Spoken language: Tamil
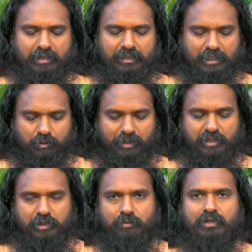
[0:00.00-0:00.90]
இதன்
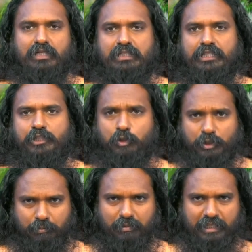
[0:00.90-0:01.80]
தொடர்ச்சி உங்களுக்கு
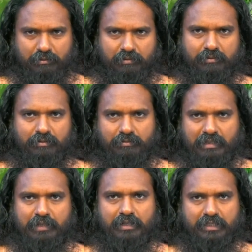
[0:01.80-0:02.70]
யூடியூப்லேயும்
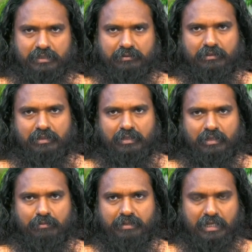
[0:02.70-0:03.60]
வெளிவருது
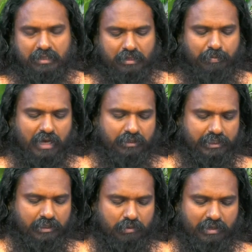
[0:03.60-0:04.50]
இப்போ நீங்கள் அதில்
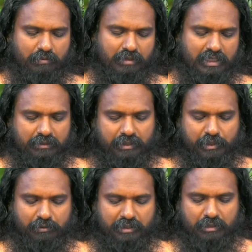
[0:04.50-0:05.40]
பார்த்தீங்கன்னா கூட உங்களுக்கு
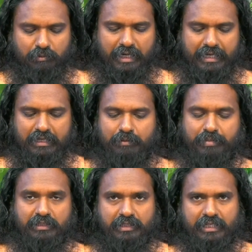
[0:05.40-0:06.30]
தெரியும் இதுக்கு முன்னாடி என்ன
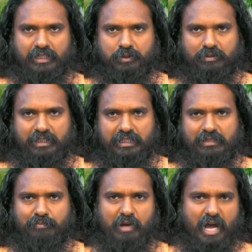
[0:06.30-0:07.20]
பேசியிருக்கேன்னு சொல்லி
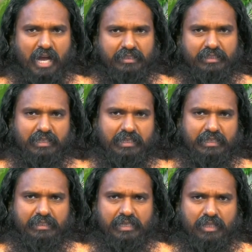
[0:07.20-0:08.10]
நீங்கள் பாதியில்
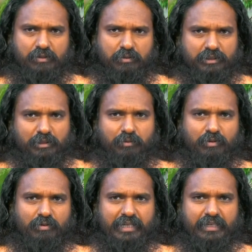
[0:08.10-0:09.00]
எதையாவது கொஞ்சம்
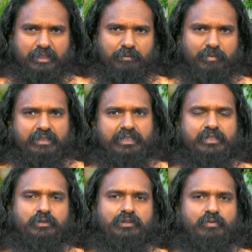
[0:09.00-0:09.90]
போல் எடுத்து
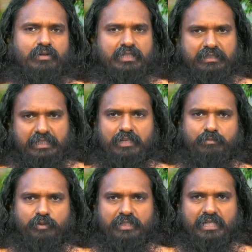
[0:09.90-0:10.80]
பார்த்தீங்கன்னு சொன்னால் உங்களுக்கு சரியாக
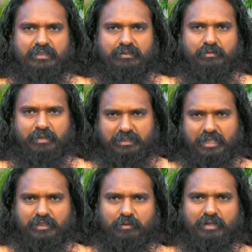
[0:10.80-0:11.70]
புரியாது ஒரு
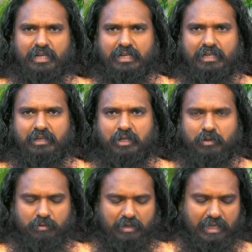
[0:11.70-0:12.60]
சிலர் சொல்கிறாங்க
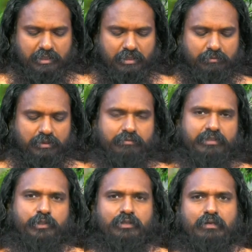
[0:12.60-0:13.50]
ஒரு அஞ்சு நிமிஷம்
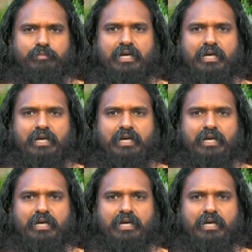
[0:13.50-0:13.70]
வீடியோ நான்